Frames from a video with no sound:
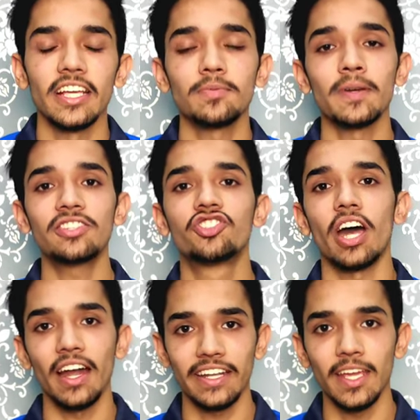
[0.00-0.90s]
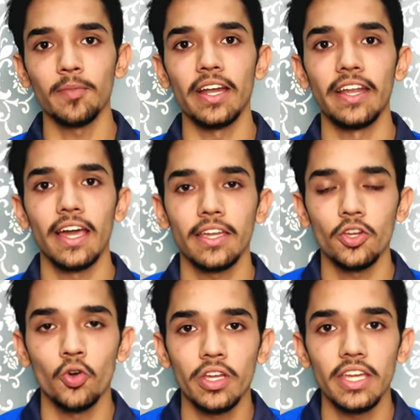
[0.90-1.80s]
इसमें चार टीम इंडिया की
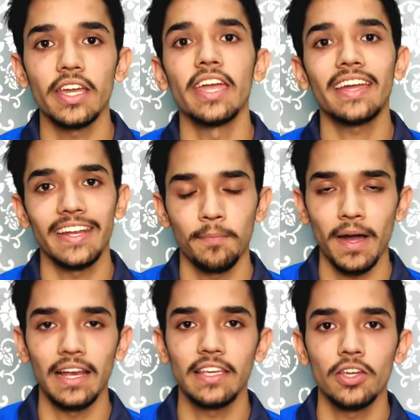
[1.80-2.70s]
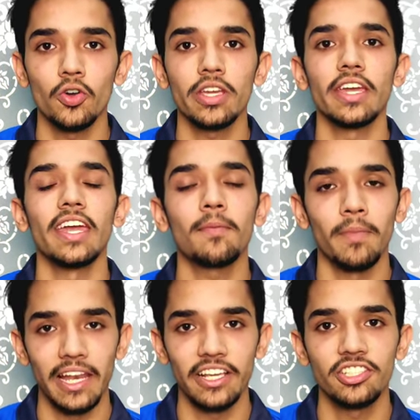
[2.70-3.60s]
होंगी एक नेपाल की होगी एक
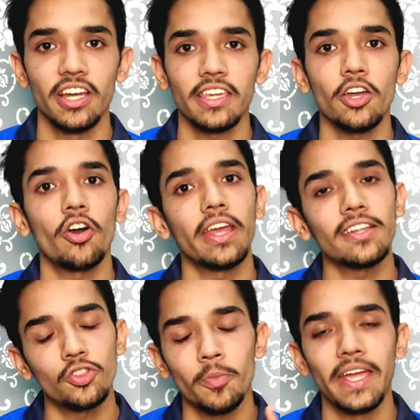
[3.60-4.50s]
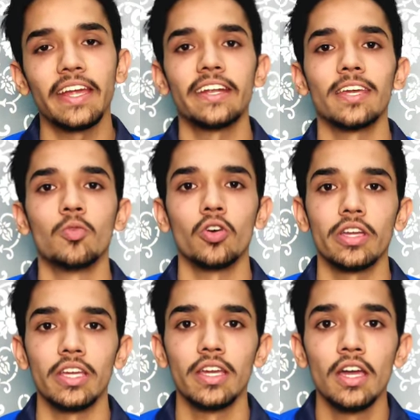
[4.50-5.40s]
मलेशिया की और एक दुबई की टीम
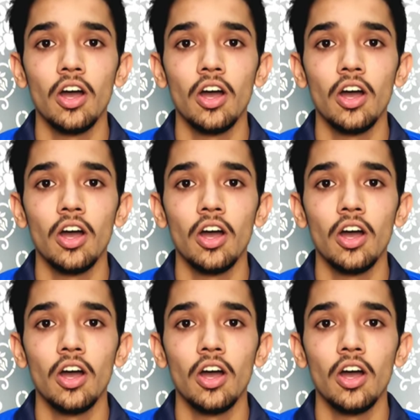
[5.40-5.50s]
होगी